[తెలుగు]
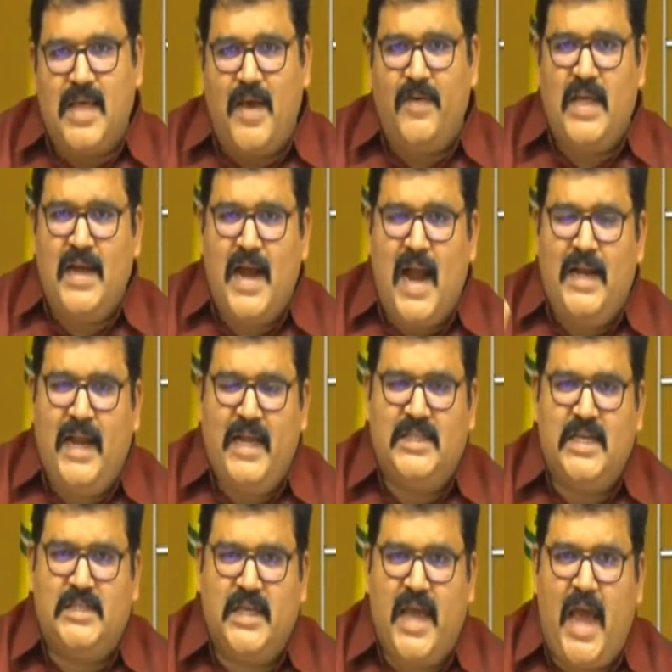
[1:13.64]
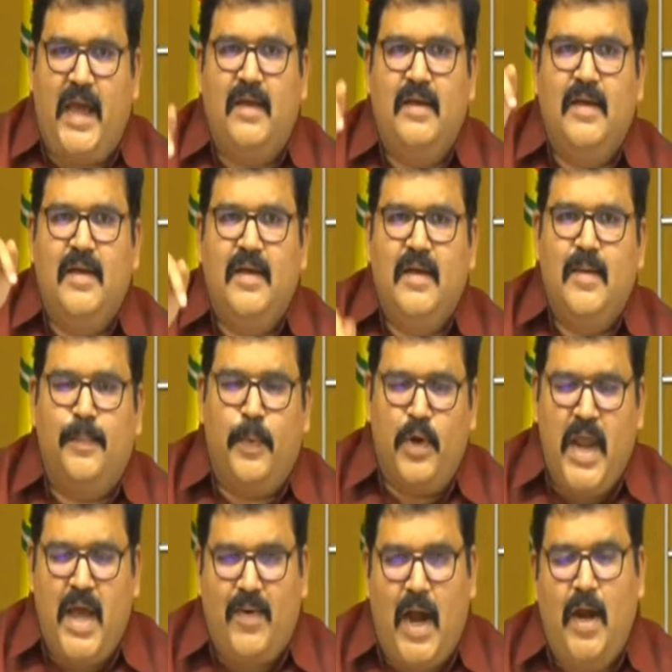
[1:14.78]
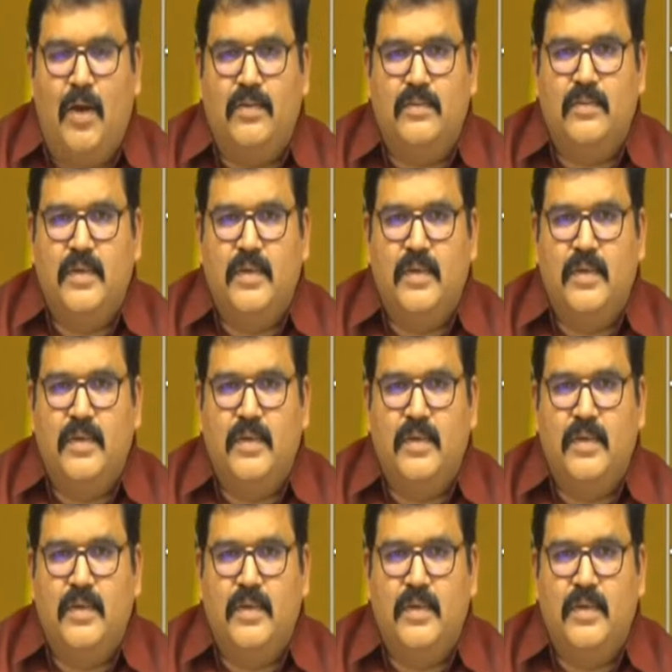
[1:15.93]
అదేవిధంగా డీజీజీఏ పూణే వాళ్ళు